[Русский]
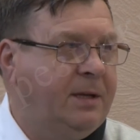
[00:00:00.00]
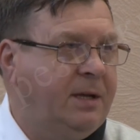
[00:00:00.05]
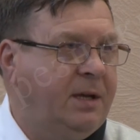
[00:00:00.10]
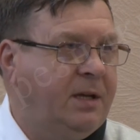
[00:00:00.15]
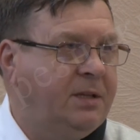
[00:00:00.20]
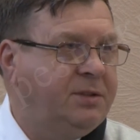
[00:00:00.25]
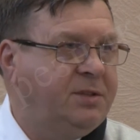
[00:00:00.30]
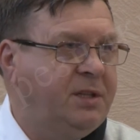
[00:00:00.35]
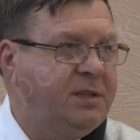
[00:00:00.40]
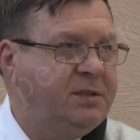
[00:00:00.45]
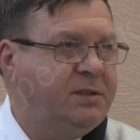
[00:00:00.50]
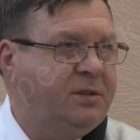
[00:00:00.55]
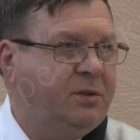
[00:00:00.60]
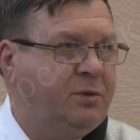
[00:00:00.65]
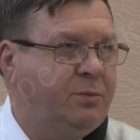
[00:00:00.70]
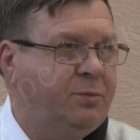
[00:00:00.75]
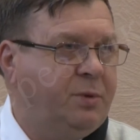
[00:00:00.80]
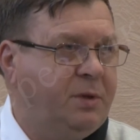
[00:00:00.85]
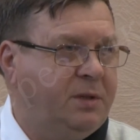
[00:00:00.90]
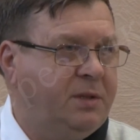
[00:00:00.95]
а
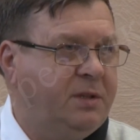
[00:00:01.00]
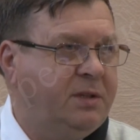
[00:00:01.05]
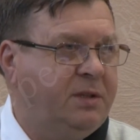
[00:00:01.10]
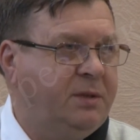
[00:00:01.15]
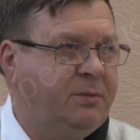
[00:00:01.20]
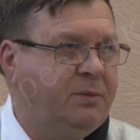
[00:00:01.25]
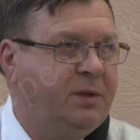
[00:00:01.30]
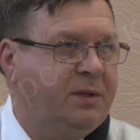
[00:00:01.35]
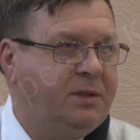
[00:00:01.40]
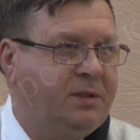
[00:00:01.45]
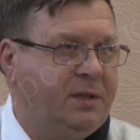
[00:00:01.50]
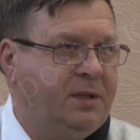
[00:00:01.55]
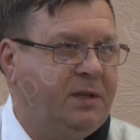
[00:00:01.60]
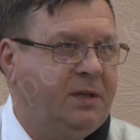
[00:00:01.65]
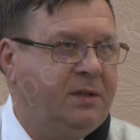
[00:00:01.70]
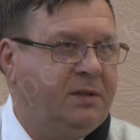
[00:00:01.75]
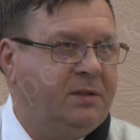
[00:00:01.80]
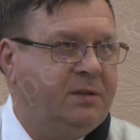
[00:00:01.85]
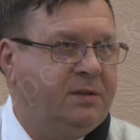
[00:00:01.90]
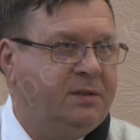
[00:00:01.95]
частнику передадим,
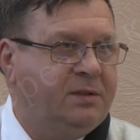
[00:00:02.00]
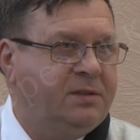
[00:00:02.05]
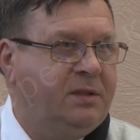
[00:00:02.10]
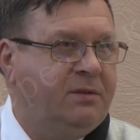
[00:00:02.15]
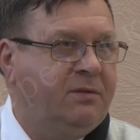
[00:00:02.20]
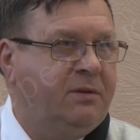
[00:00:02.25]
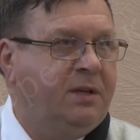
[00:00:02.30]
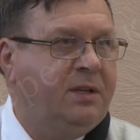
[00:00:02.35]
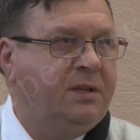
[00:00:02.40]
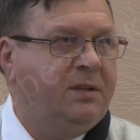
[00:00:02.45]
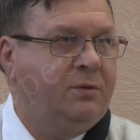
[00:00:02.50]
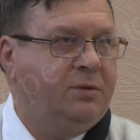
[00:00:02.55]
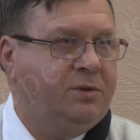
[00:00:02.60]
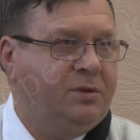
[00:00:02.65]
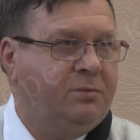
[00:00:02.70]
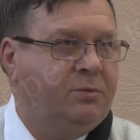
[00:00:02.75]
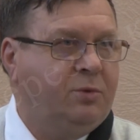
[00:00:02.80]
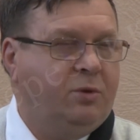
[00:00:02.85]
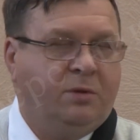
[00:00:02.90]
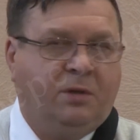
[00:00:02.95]
хотя заявлений
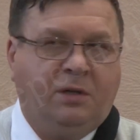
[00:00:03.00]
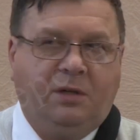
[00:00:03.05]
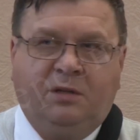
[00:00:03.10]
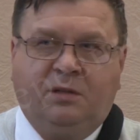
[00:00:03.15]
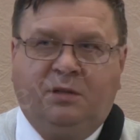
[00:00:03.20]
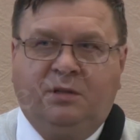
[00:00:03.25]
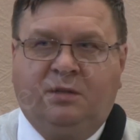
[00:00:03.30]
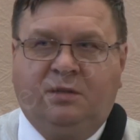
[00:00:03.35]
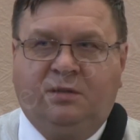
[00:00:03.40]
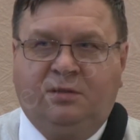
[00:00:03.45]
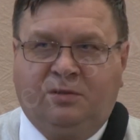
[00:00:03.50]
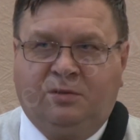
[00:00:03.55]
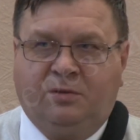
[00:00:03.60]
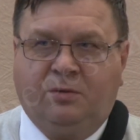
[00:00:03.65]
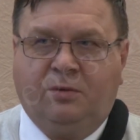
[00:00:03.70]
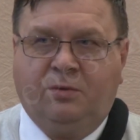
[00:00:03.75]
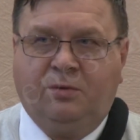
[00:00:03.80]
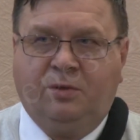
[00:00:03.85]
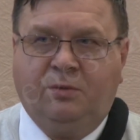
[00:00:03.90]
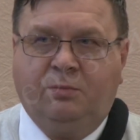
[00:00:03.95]
очень много,
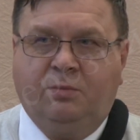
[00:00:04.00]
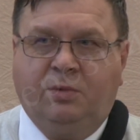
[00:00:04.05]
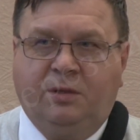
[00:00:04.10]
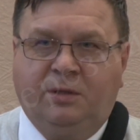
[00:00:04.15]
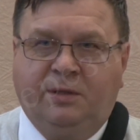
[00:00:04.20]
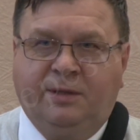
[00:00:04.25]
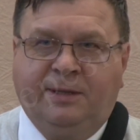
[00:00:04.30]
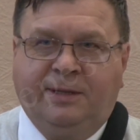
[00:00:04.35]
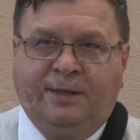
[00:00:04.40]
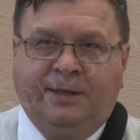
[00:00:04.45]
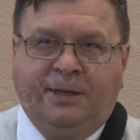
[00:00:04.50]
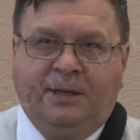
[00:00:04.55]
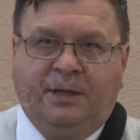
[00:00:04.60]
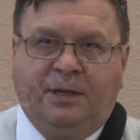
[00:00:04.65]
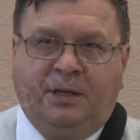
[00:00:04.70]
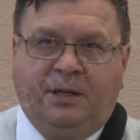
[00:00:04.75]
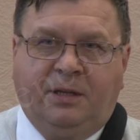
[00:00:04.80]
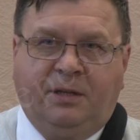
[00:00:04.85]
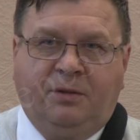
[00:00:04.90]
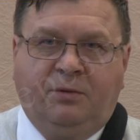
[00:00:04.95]
что люди бы
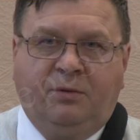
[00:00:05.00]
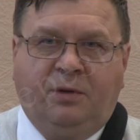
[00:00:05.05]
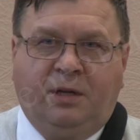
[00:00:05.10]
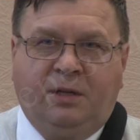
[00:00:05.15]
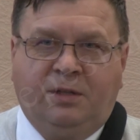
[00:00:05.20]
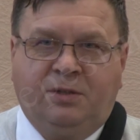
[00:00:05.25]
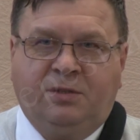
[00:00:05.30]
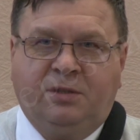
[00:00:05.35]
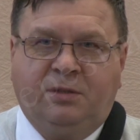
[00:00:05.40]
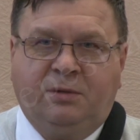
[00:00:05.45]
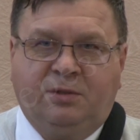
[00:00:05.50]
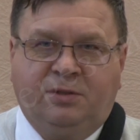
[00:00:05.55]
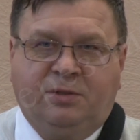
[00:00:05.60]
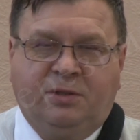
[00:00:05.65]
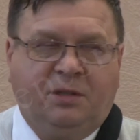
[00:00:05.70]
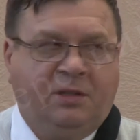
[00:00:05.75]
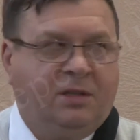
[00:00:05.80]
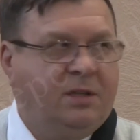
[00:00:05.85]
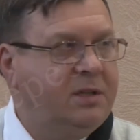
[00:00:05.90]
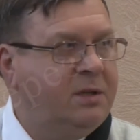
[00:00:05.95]
индивидуальные
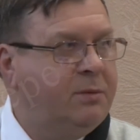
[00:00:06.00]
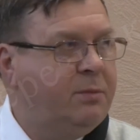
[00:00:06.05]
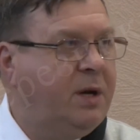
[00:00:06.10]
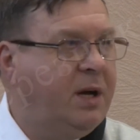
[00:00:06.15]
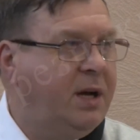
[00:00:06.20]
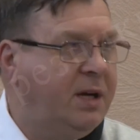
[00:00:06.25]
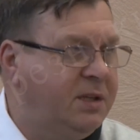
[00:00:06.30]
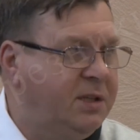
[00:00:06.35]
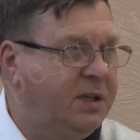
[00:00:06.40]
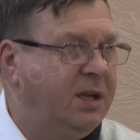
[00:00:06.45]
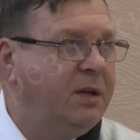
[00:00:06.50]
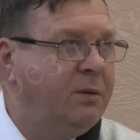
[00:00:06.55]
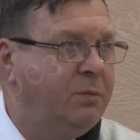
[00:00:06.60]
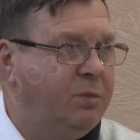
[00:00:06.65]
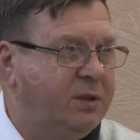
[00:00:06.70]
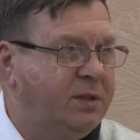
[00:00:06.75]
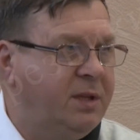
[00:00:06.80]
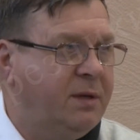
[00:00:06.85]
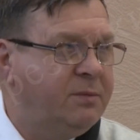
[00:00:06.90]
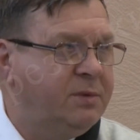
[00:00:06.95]
жилые дома хотели
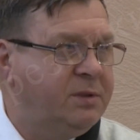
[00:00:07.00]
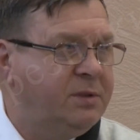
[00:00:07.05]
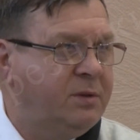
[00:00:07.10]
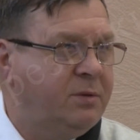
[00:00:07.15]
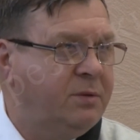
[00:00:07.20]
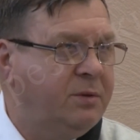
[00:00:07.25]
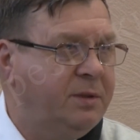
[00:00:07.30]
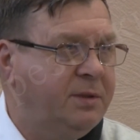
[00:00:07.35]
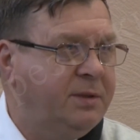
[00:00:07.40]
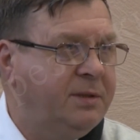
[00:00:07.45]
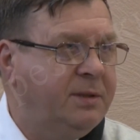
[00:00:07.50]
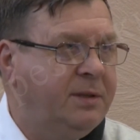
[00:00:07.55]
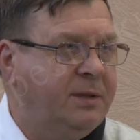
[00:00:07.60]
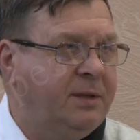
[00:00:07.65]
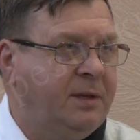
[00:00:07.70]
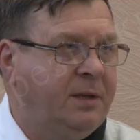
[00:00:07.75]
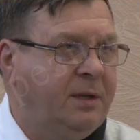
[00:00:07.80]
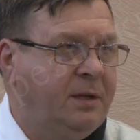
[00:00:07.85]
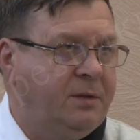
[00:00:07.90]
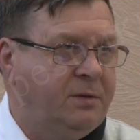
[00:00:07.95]
бы там строить.
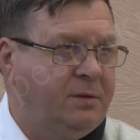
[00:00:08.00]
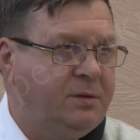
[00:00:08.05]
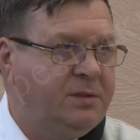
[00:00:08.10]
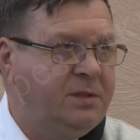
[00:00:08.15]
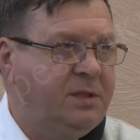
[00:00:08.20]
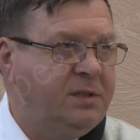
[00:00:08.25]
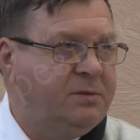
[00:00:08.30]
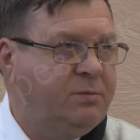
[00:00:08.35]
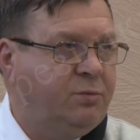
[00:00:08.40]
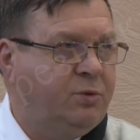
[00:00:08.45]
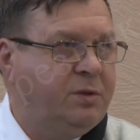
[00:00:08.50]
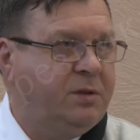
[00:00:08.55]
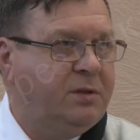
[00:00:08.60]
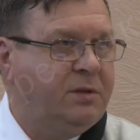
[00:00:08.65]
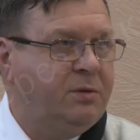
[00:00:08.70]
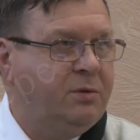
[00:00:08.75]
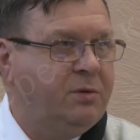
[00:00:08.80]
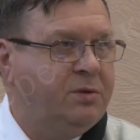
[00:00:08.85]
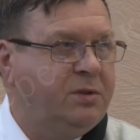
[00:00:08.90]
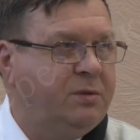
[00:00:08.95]
Но здесь
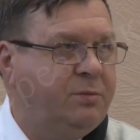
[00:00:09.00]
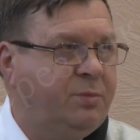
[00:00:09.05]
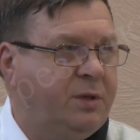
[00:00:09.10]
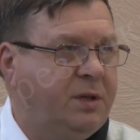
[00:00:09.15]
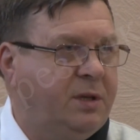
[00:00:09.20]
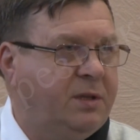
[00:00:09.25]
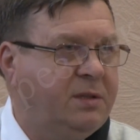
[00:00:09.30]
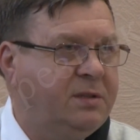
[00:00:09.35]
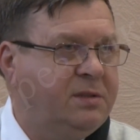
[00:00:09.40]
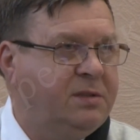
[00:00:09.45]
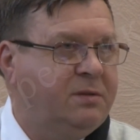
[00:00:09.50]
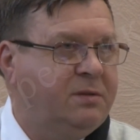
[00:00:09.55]
будет не очень приятная